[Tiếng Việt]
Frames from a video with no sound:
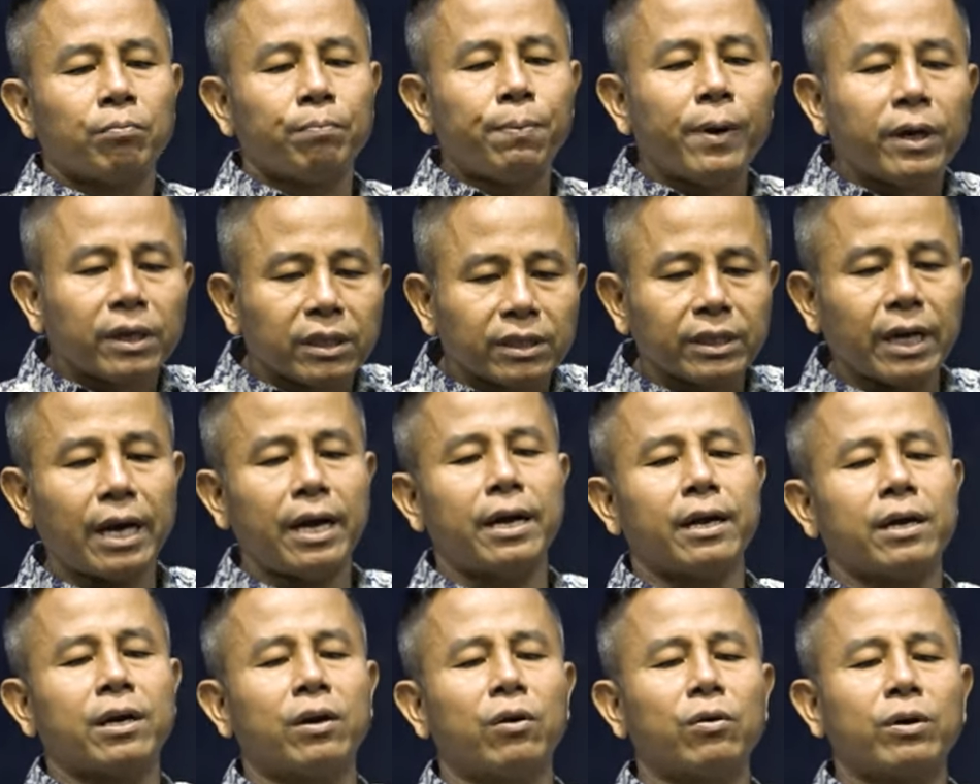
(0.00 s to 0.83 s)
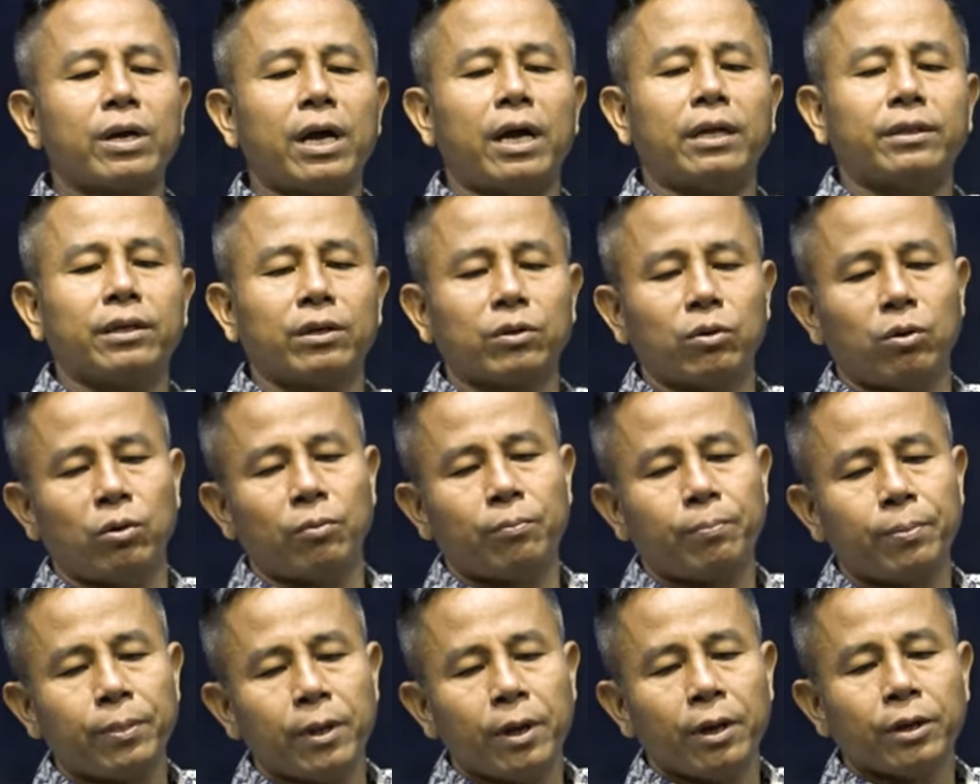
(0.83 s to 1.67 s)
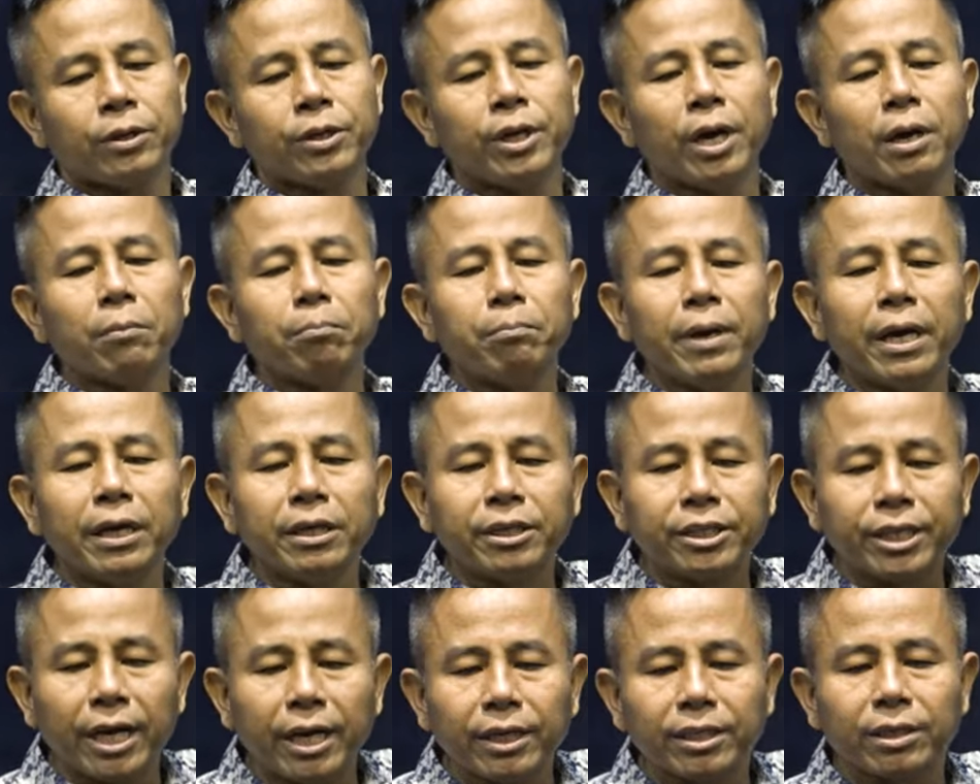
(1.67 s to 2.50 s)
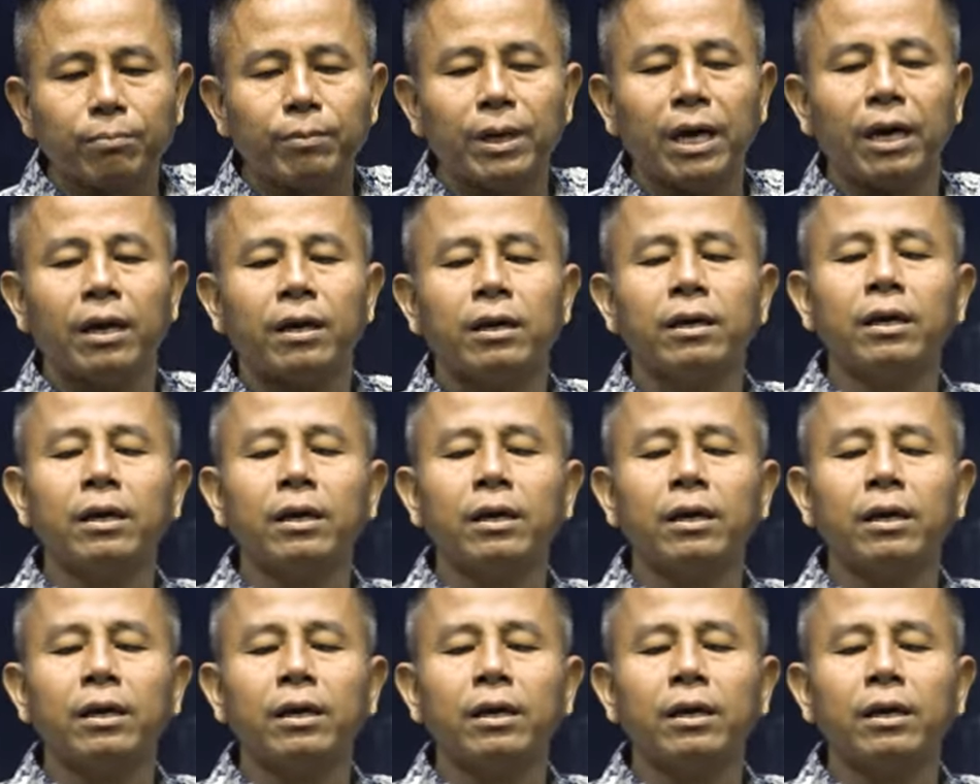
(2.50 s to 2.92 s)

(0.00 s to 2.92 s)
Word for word: Pôn tài khăn ca tiếng đâu Dương miên chơi chấm nè,